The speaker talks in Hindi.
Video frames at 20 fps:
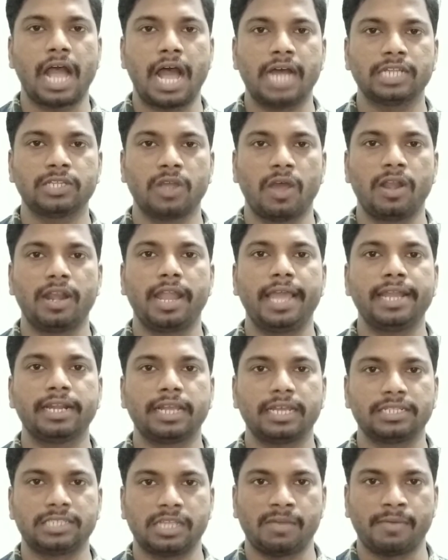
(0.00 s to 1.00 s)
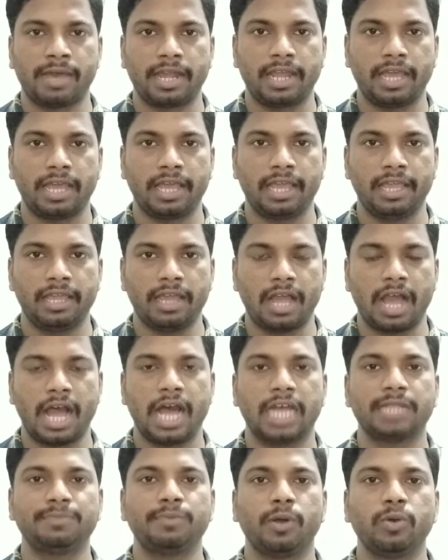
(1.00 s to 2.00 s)
आज ऑनलाइन का जमाना है
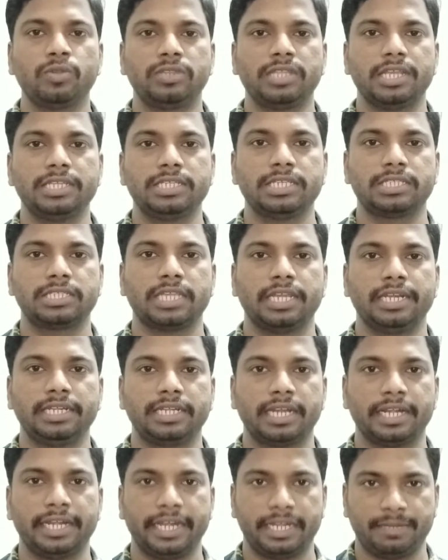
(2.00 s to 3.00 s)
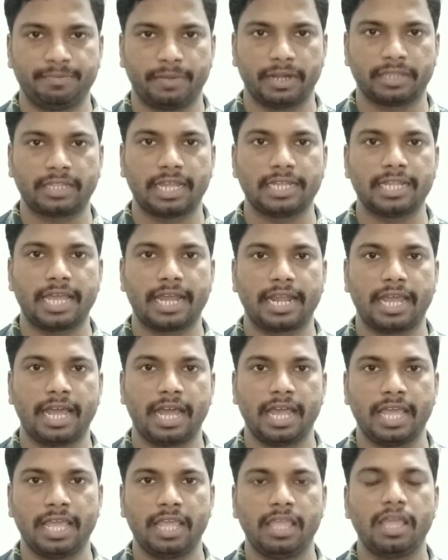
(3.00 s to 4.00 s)
आज बहुत तेजी से इंटरनेट बढ़ता जा
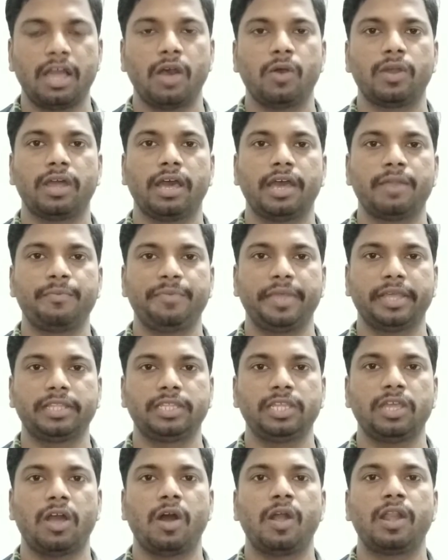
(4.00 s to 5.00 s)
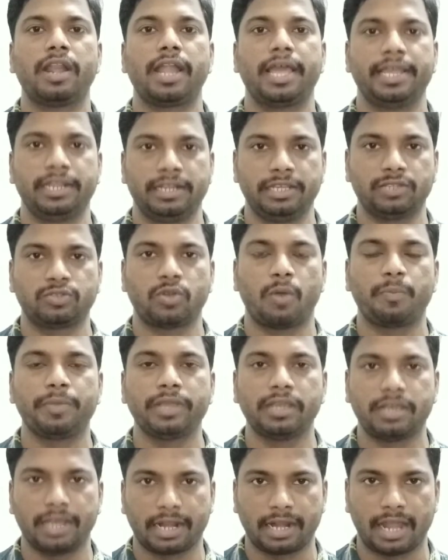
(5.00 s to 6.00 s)
रहा है और हर व्यक्ति ऑनलाइन ही
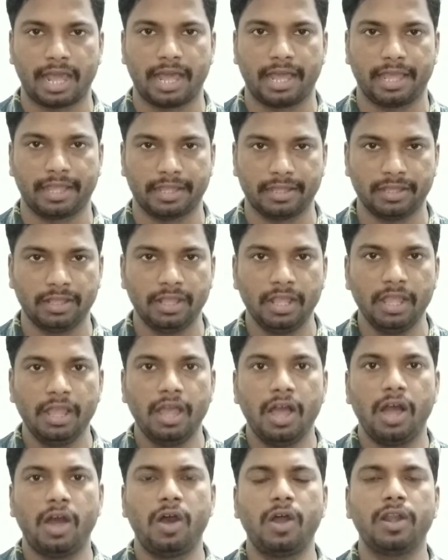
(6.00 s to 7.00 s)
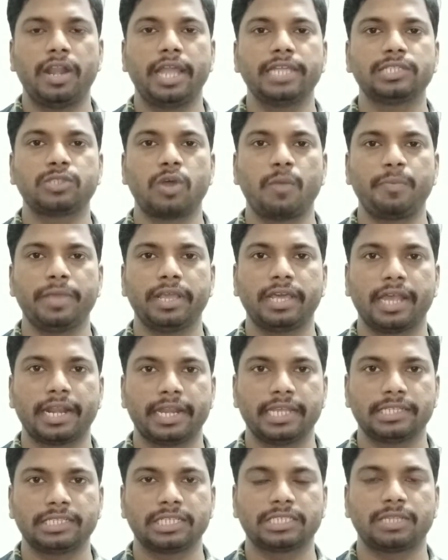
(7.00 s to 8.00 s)
शॉपिंग कर रहा है ऑनलाइन शॉपिंग
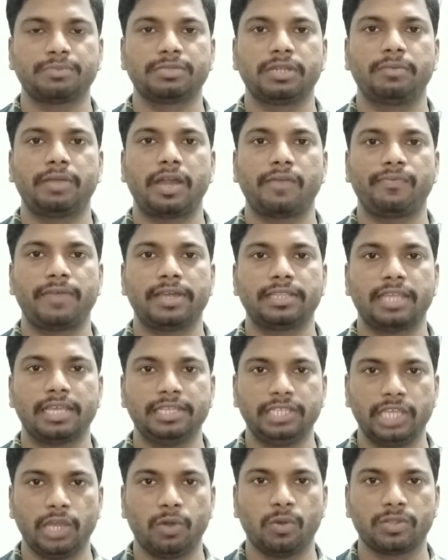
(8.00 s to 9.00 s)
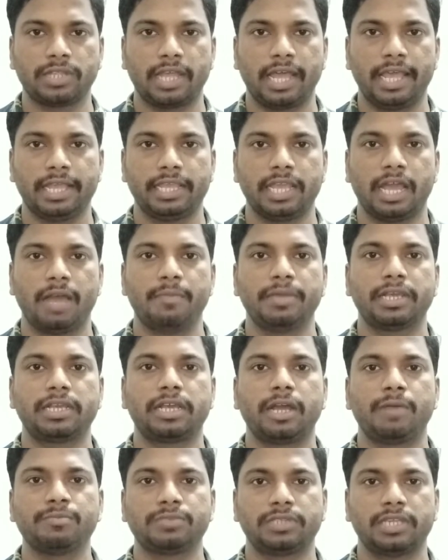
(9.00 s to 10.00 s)
करने से सबसे बड़ा फायदा ये होता है कि हमें
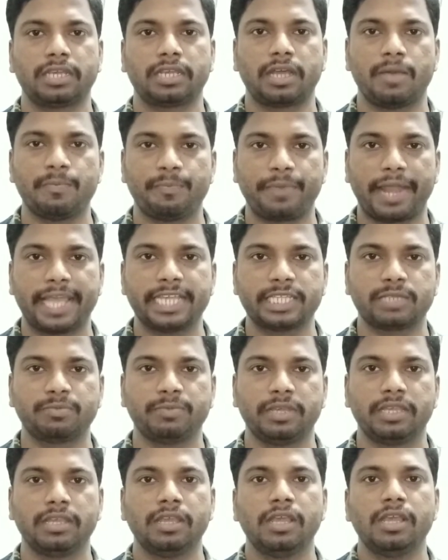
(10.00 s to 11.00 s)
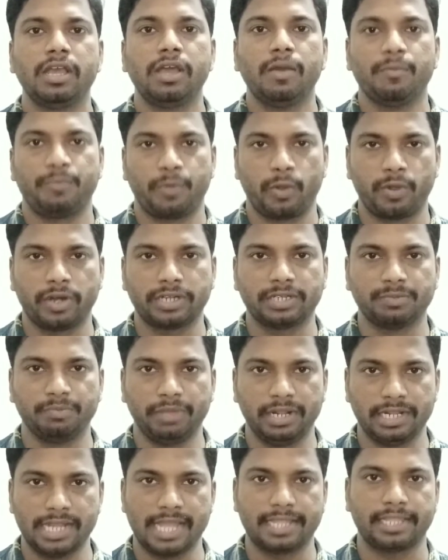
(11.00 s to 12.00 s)
कम से कम प्राइस में प्रोडक्ट
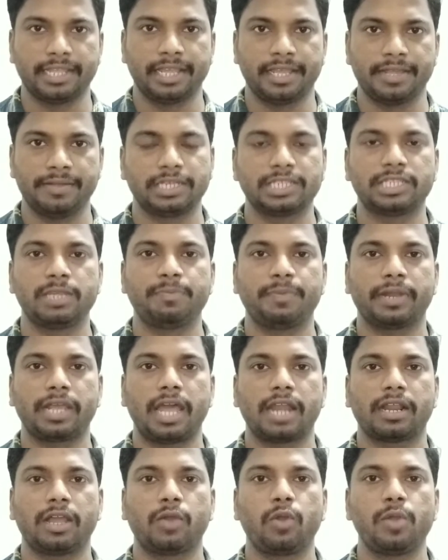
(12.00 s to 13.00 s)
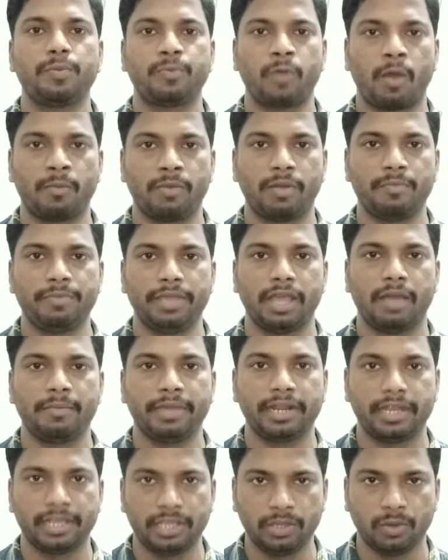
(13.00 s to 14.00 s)
मिल जाते हैं किसी प्रकार का कोई प्रॉब्लम भी
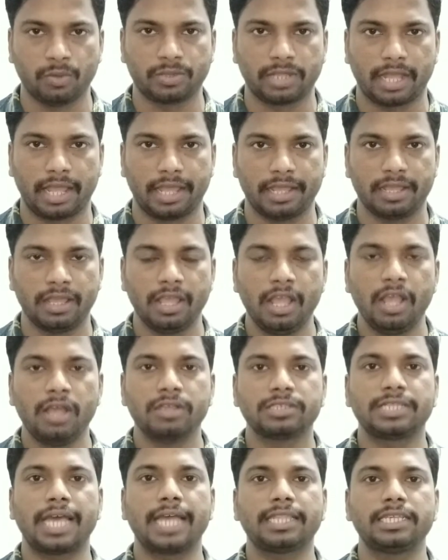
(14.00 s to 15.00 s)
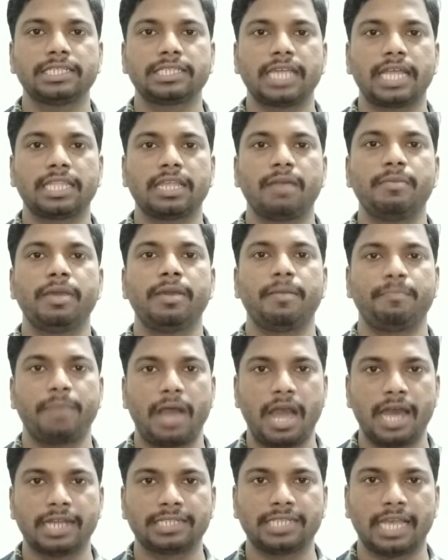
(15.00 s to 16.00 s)
हमें नहीं होता है साथ ही साथ हमें
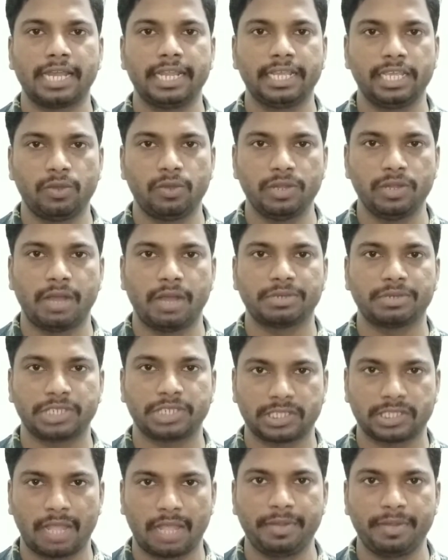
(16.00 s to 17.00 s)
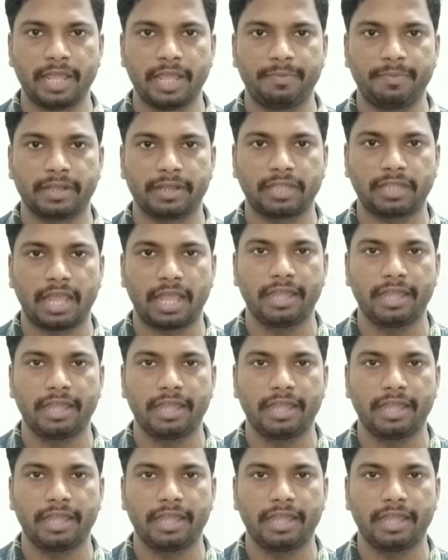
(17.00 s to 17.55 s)
बाहर जाने की कोई आवश्यकता भी नहीं पड़ता